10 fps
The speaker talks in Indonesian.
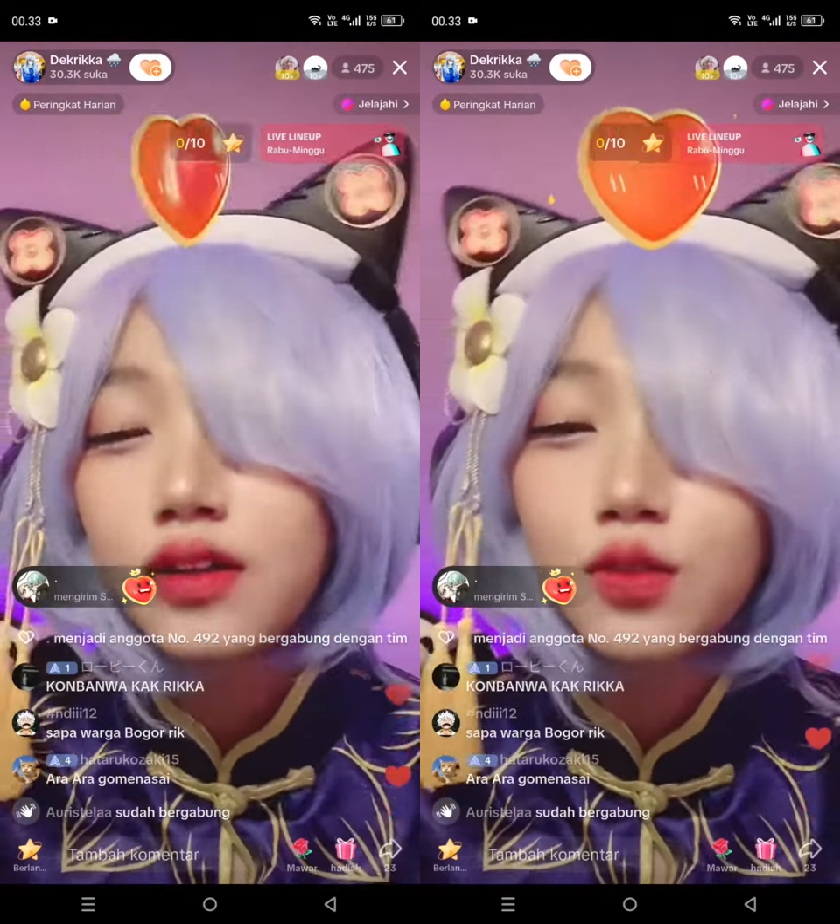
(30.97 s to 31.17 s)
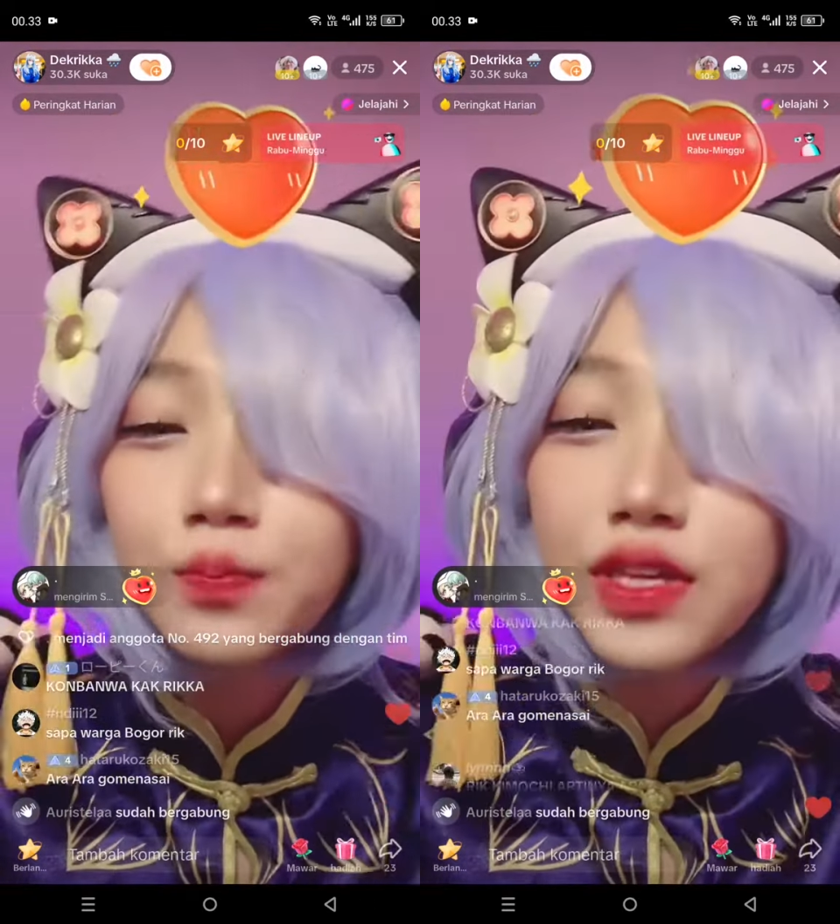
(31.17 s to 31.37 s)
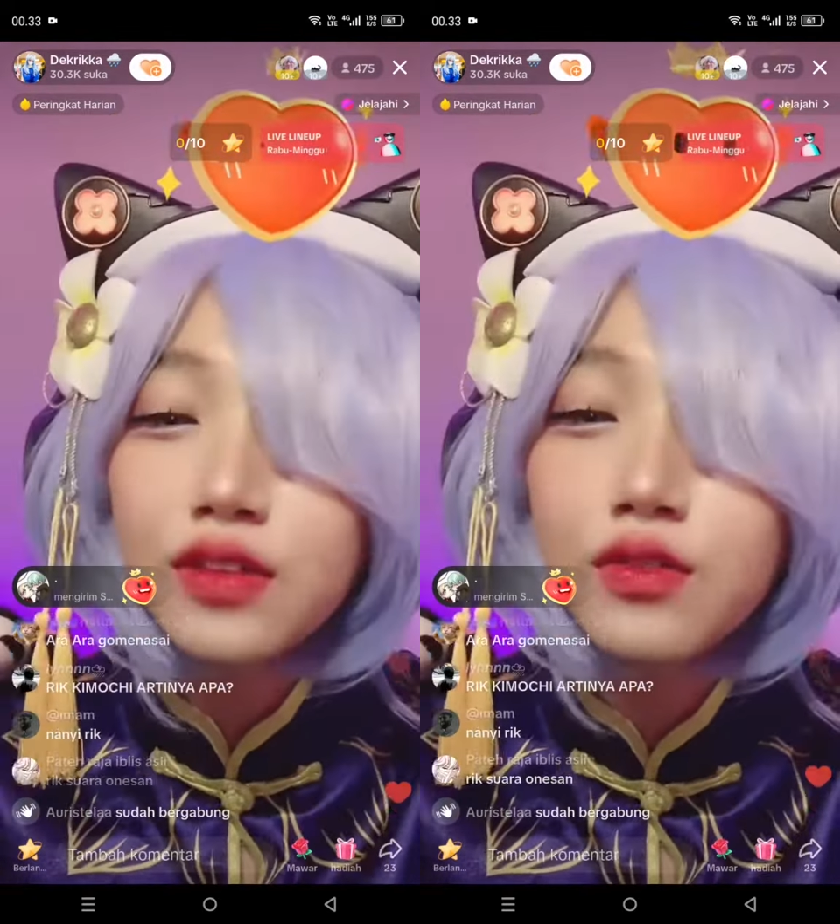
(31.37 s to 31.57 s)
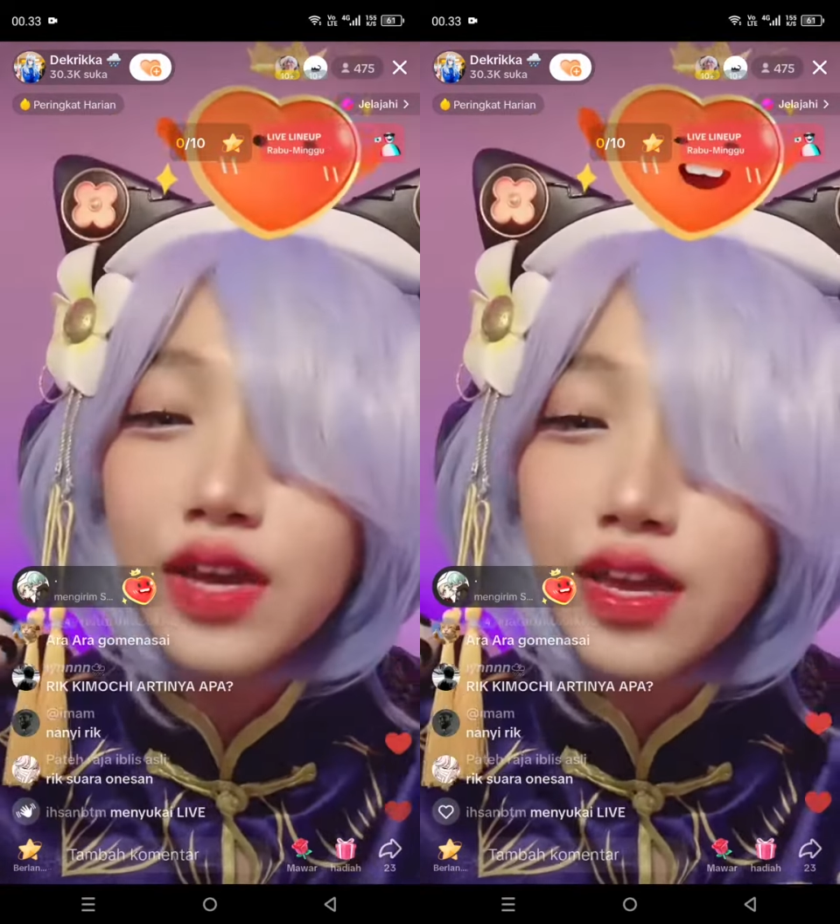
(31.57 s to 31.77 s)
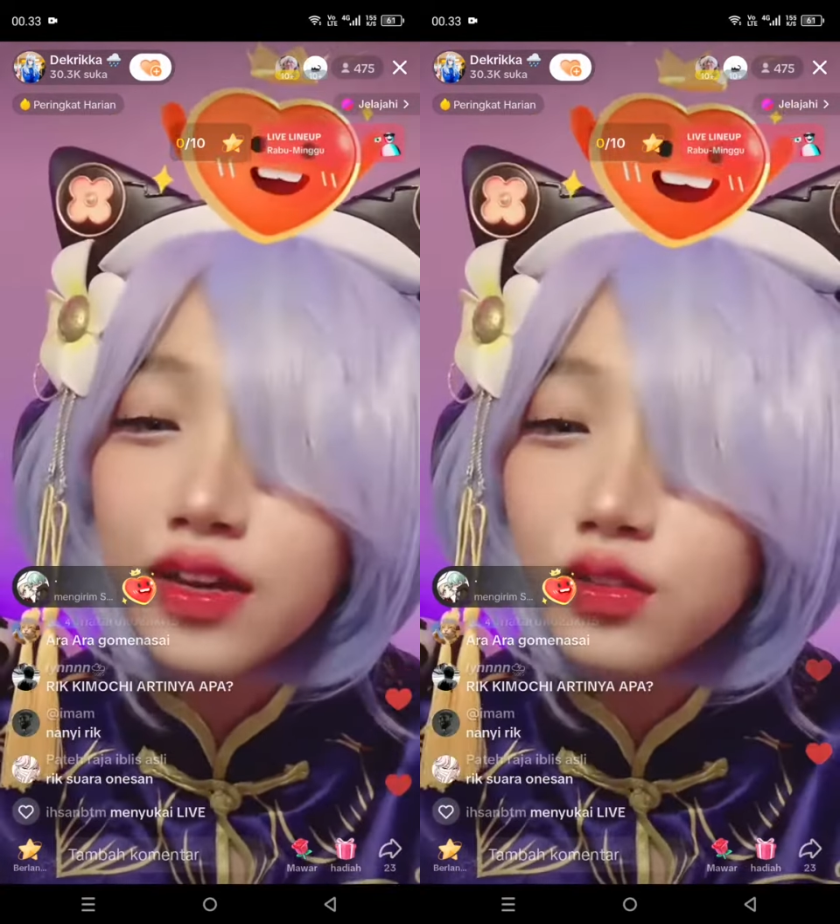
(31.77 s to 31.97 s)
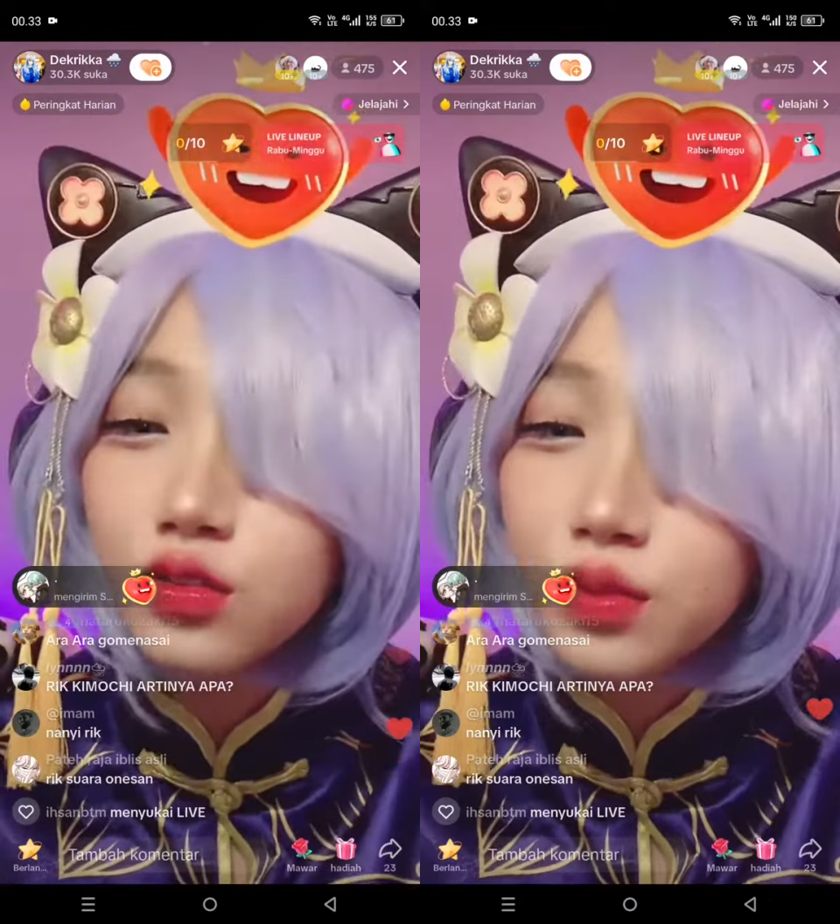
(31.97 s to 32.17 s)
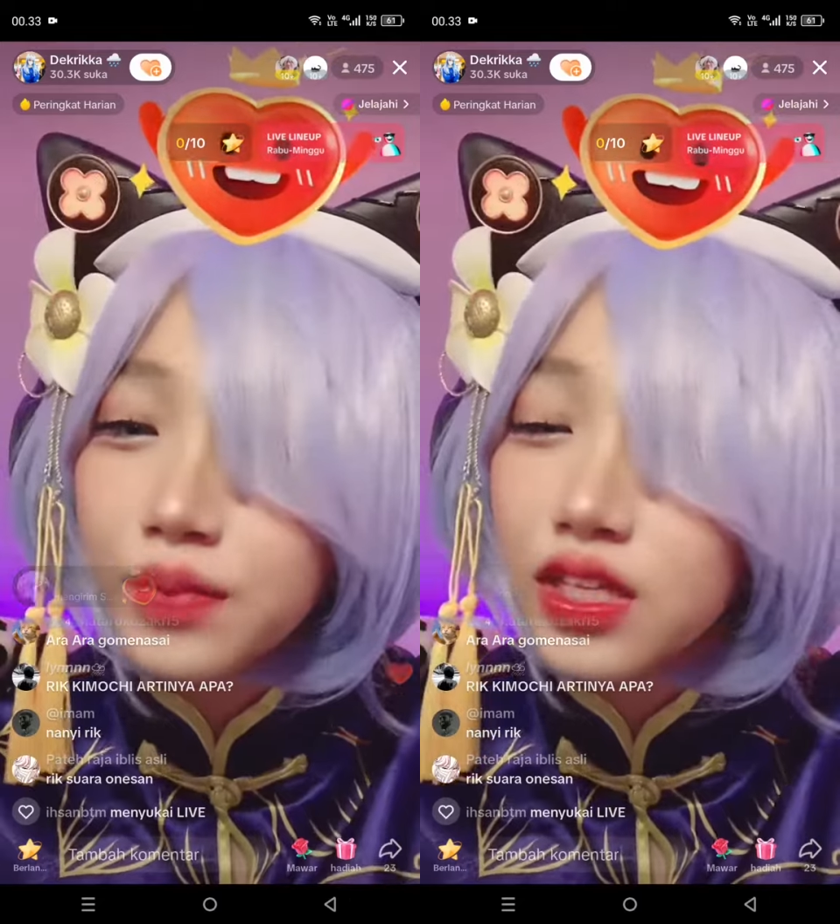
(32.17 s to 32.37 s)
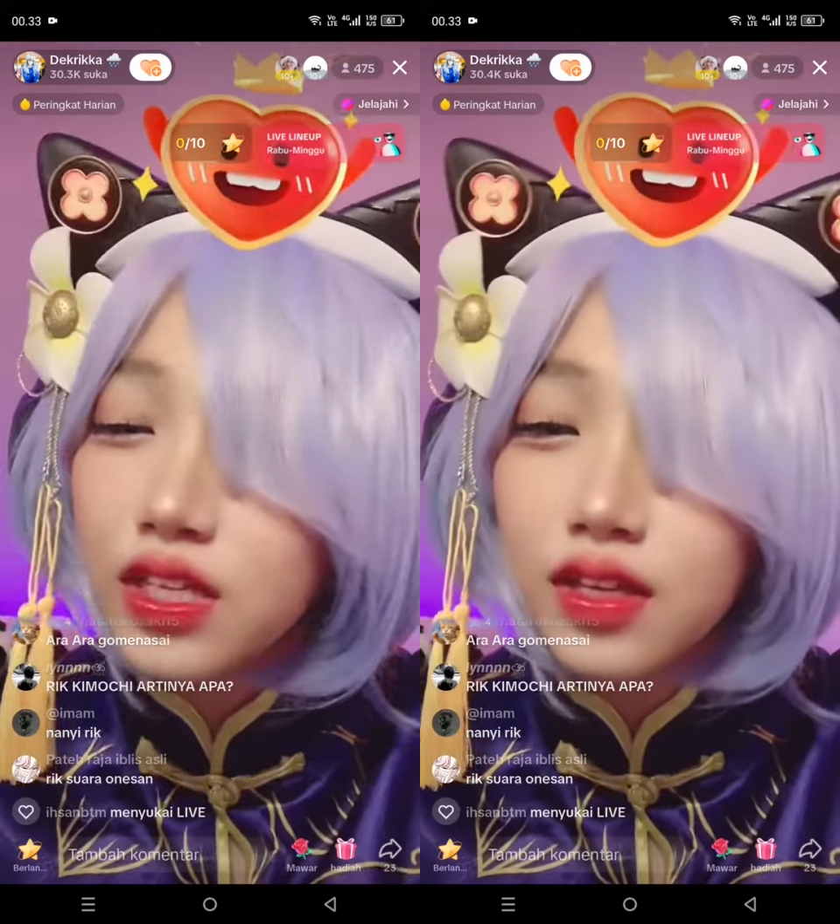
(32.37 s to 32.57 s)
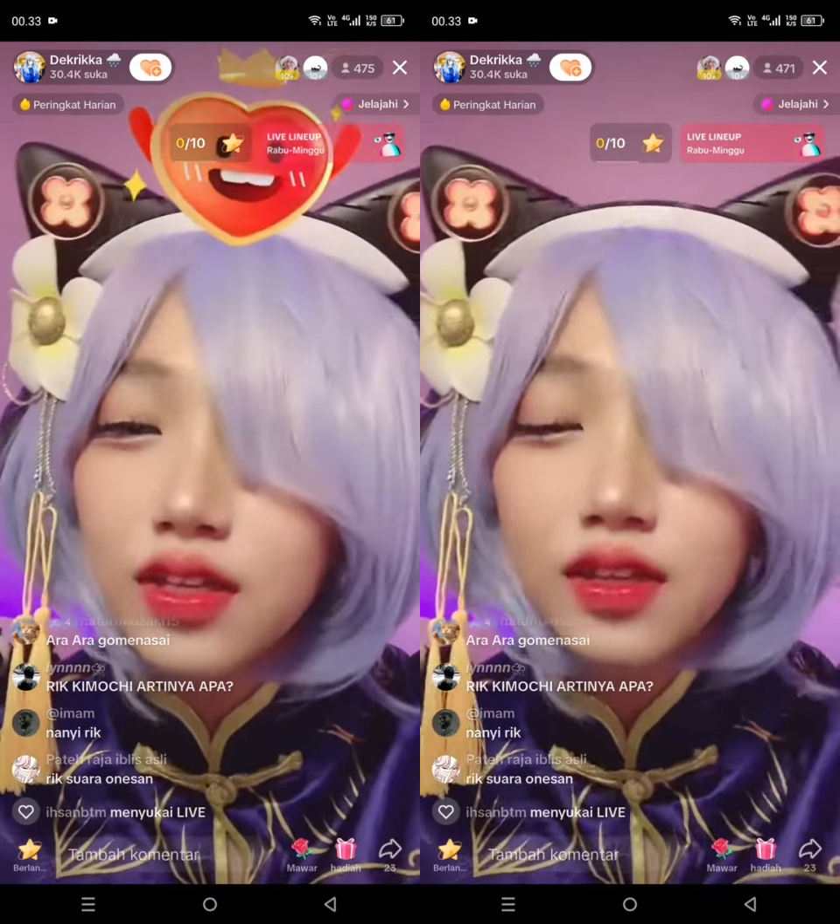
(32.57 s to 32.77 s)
kuping gue yang ketutup ini ya?